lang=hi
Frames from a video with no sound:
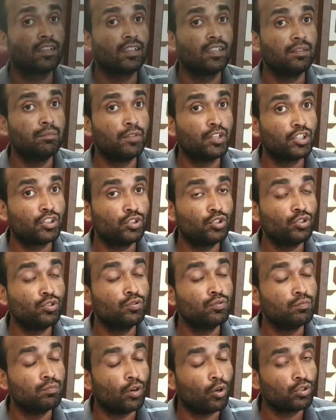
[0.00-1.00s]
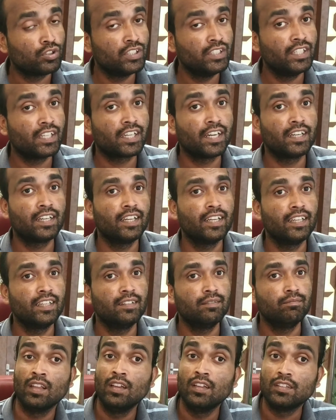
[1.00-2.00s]
कि मृत्यु बहुत ही निकट है
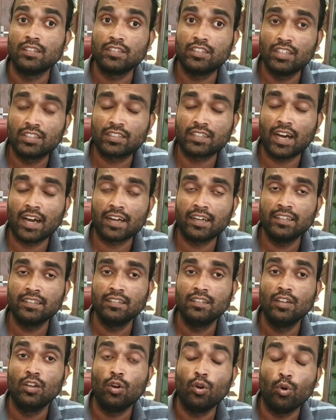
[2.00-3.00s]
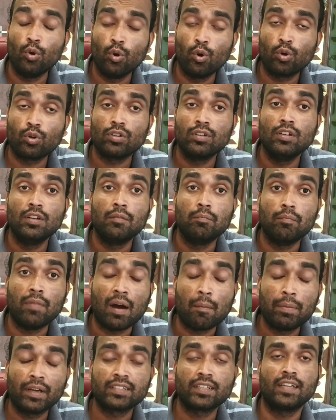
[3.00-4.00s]
जिस कारण लोग
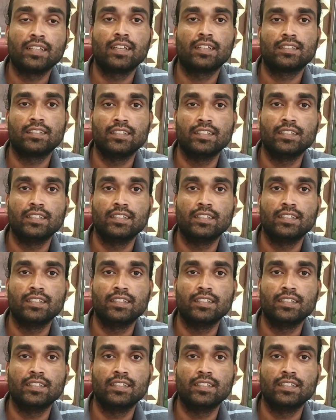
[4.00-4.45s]
वापस आ जाते